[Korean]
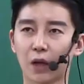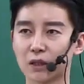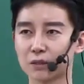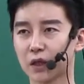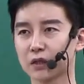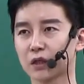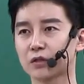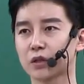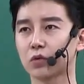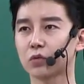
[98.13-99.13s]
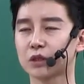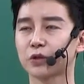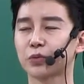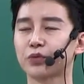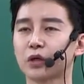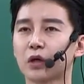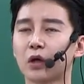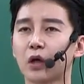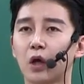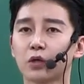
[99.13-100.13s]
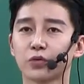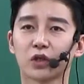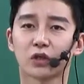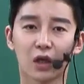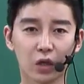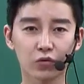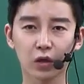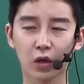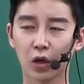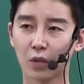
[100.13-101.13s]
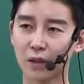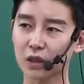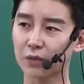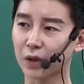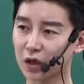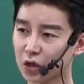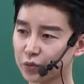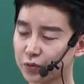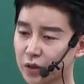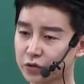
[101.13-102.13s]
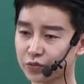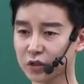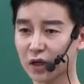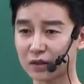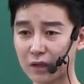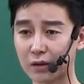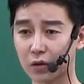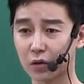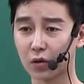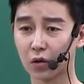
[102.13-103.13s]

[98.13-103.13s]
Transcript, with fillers: 마지막에 시간 재고 집에서 푸니까 점수가 잘 나오는데 막상 밖에 나와서 풀면 점수가 잘 안 나와요.